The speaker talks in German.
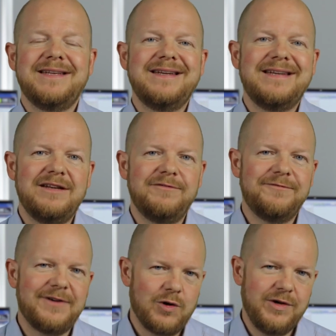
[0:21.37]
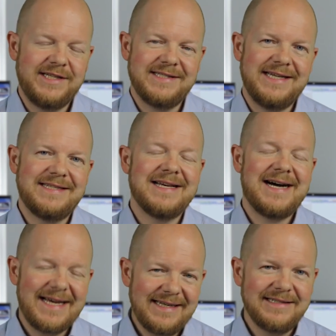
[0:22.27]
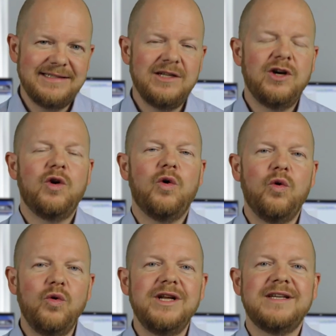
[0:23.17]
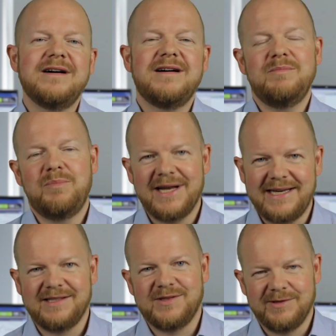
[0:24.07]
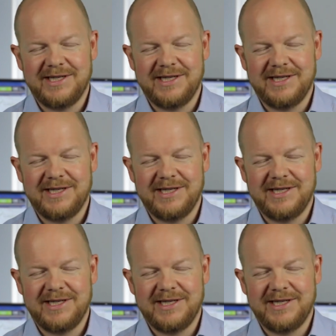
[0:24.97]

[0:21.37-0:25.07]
denn den VXX handeln, ohne daran pleite zu